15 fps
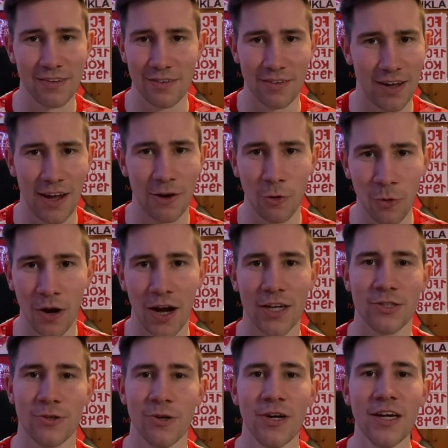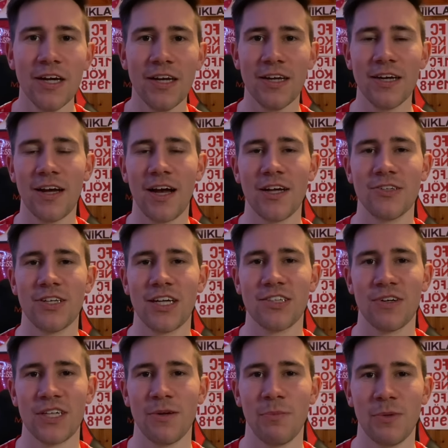hallo, also, ne, also das,
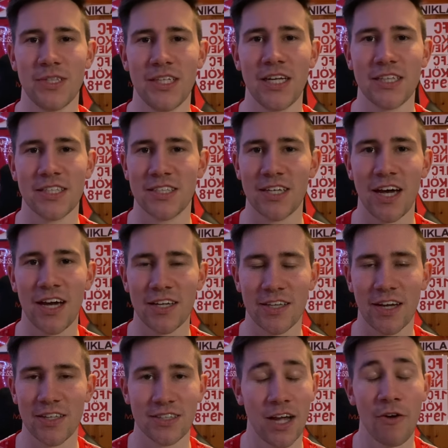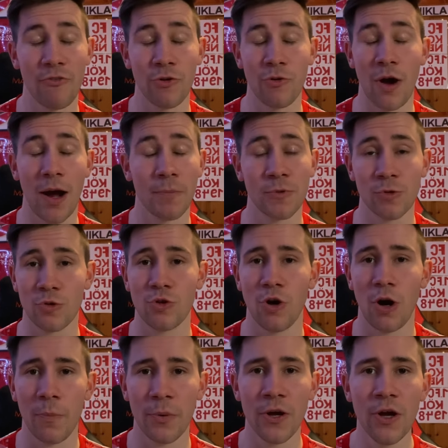was er bis jetzt gezeigt hat, ist einfach nur absolut
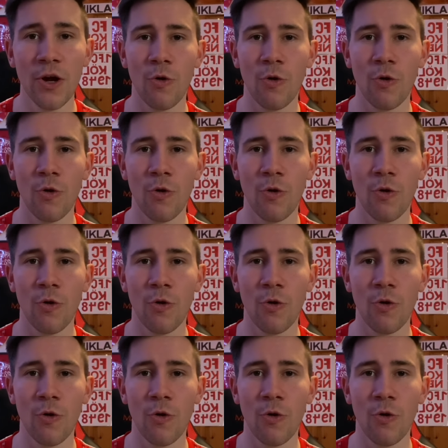top.